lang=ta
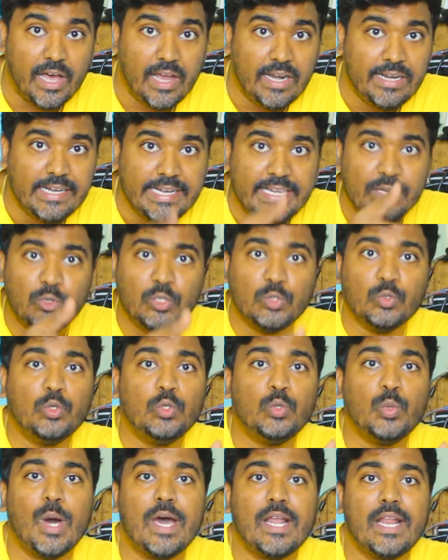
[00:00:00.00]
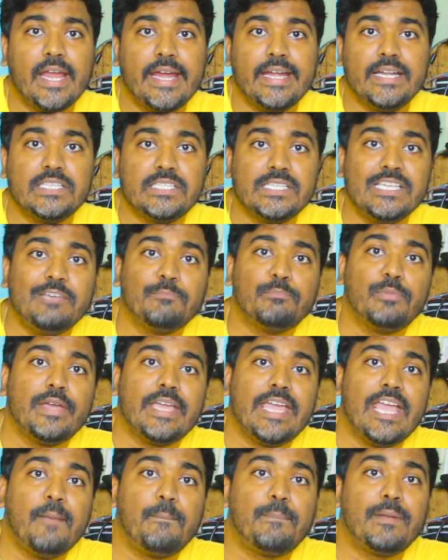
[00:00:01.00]
ஆல்ரெடி ஒரு ஒரு வாரம் ஆயிடுச்சு
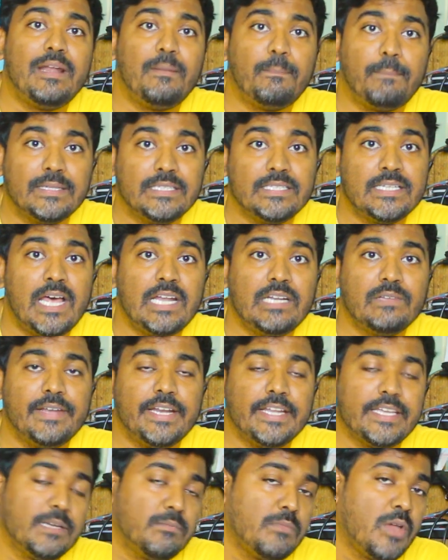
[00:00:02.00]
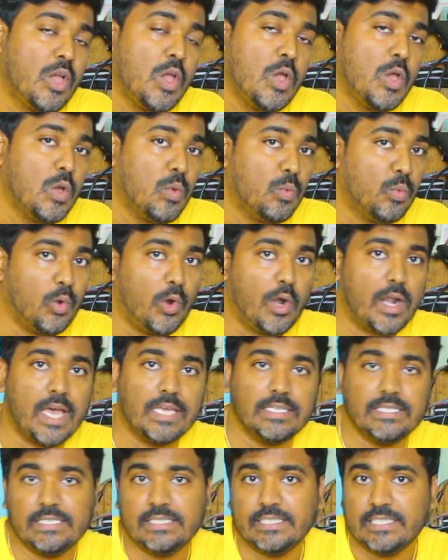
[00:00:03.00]
இப்போ ஏப்ரல் பதினாலு வரைக்கும்
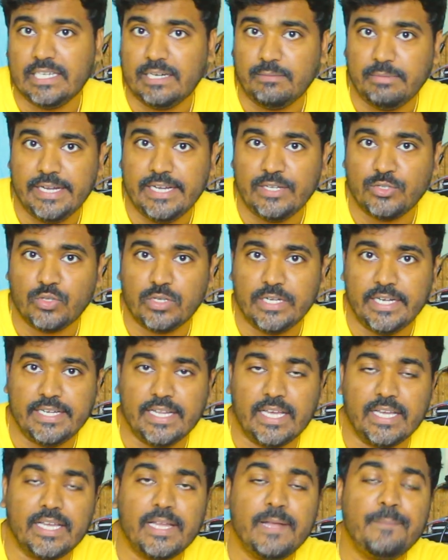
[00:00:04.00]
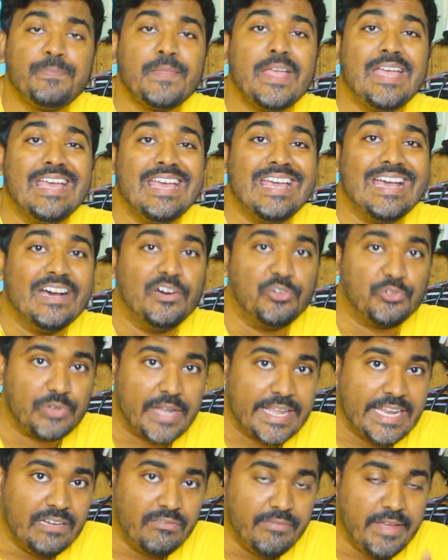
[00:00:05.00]
ஓடாது அப்படின்னு சொல்லிட்டாங்க
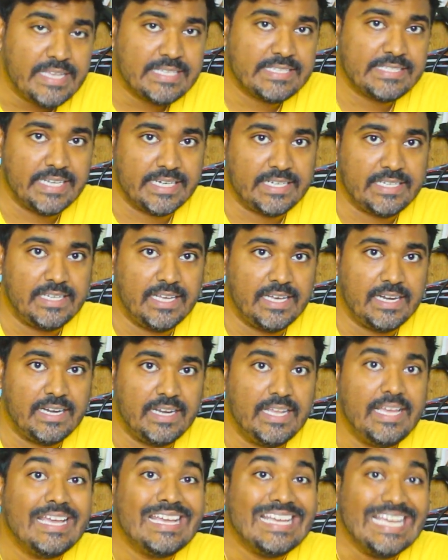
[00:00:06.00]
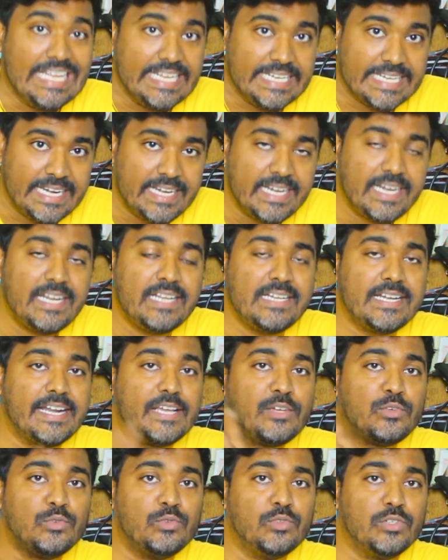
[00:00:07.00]
ரயில்வே செக்டாரில் என்னென்ன
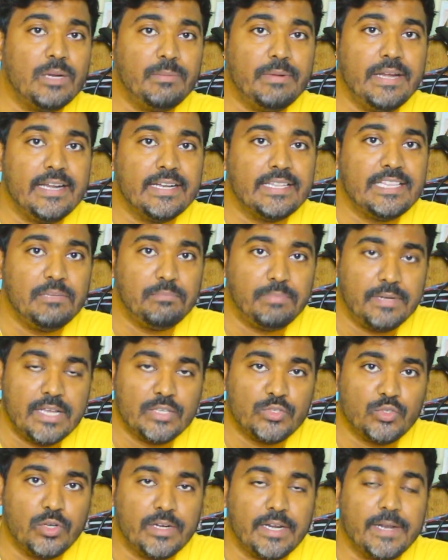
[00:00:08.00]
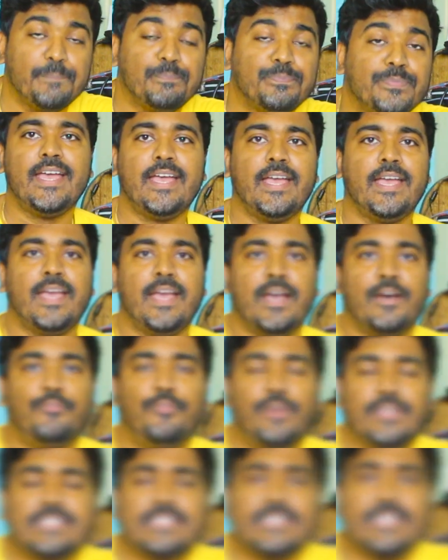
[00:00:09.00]
நடக்கும் அப்படின்றத இப்போ நான் சொல்கிறேன்
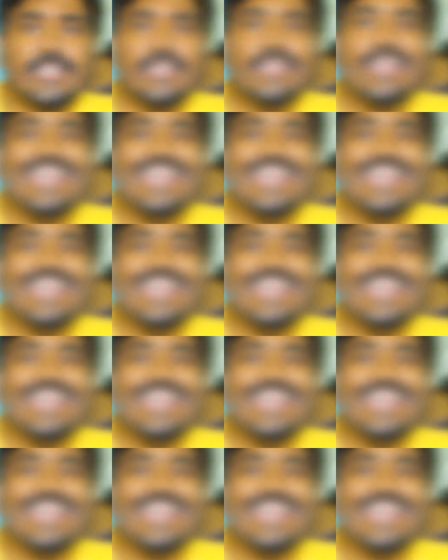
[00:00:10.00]
ஃபஸ்ட்டு